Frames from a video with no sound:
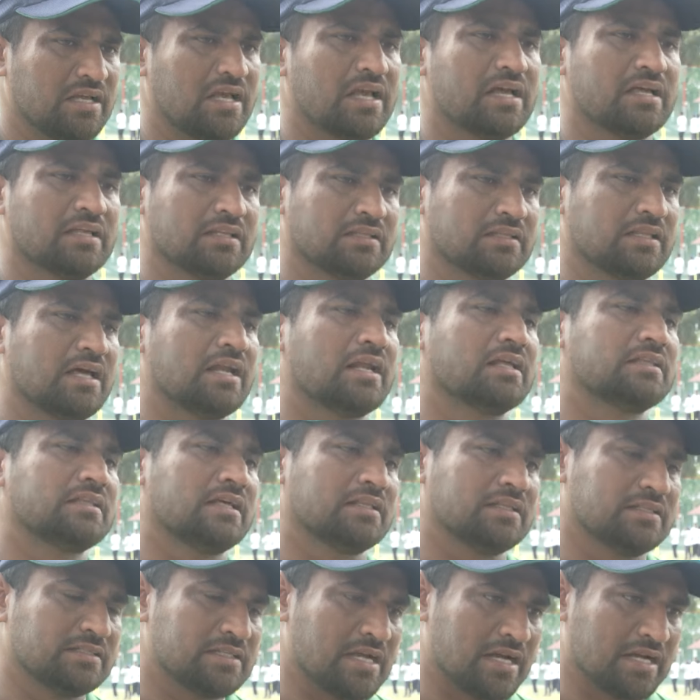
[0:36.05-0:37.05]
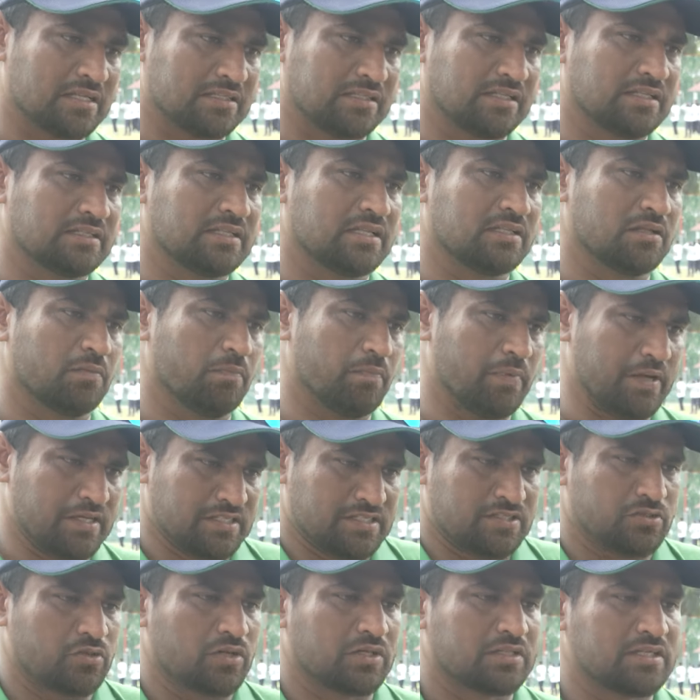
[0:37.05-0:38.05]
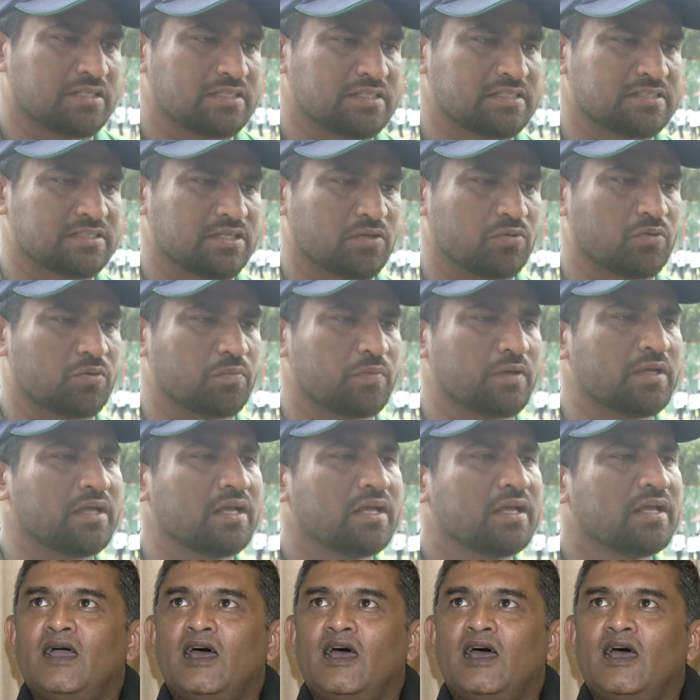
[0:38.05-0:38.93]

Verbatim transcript: হ্যাঁ তারা তাদের জায়গা থেকে তাদের বেস্ট ডিওয়ারটা চেষ্টা করবে